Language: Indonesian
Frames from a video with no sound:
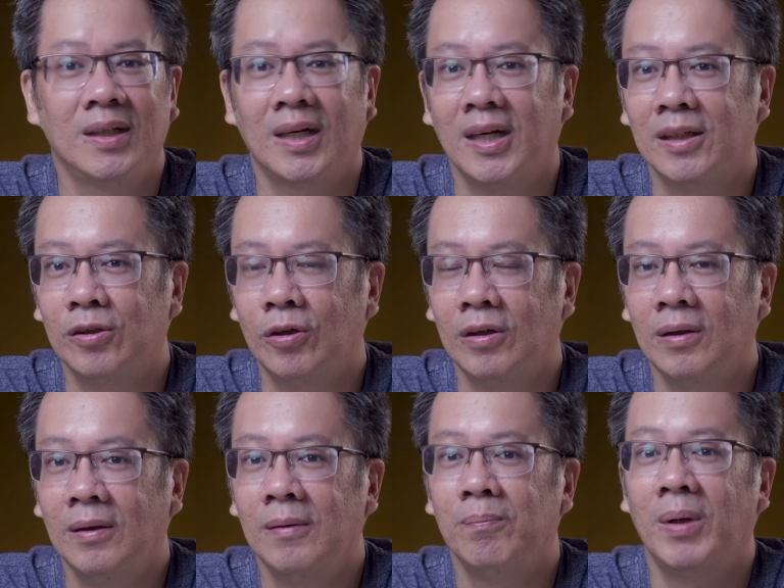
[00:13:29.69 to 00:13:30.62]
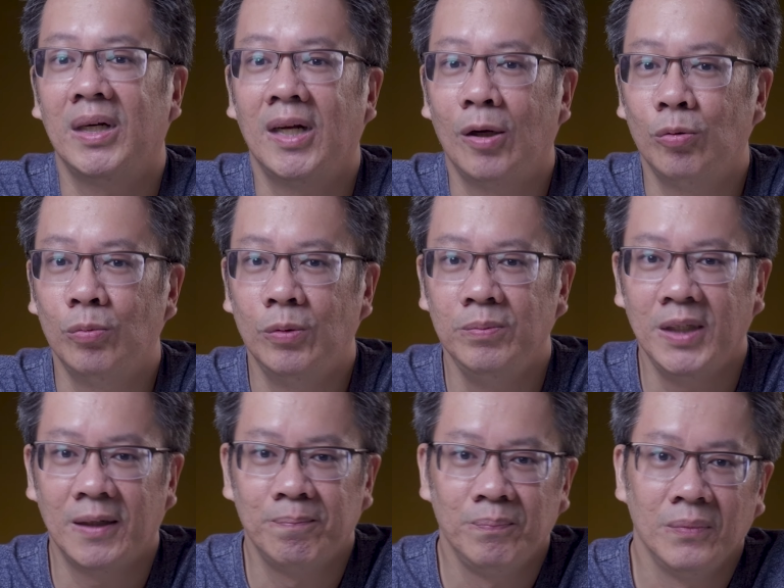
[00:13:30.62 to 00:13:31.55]
kreator pada
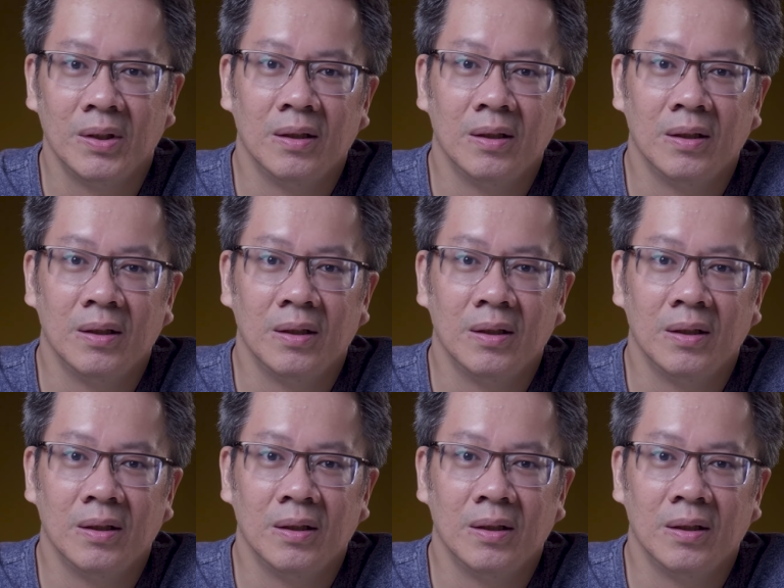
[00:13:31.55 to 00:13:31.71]
umumnya.